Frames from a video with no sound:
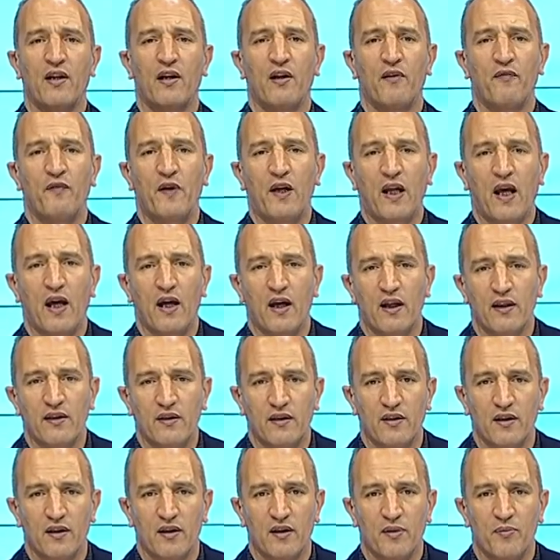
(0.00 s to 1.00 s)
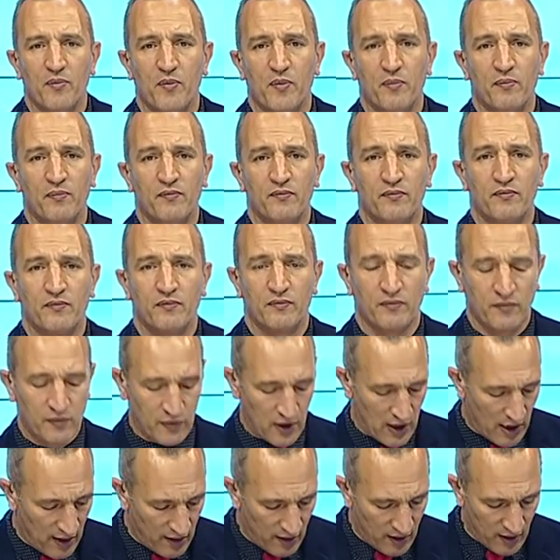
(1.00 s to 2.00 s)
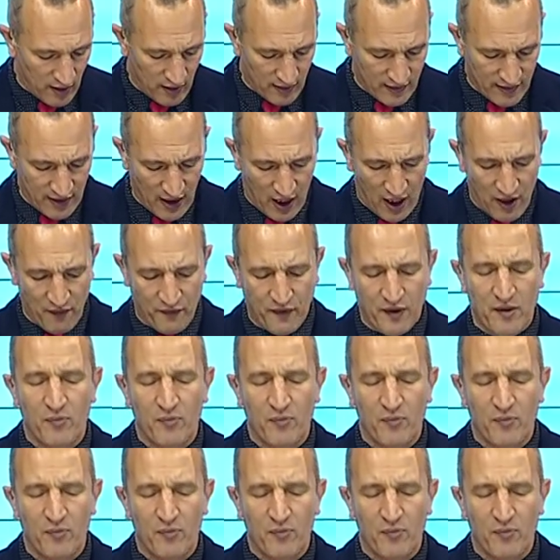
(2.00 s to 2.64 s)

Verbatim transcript: فرحات الصحفي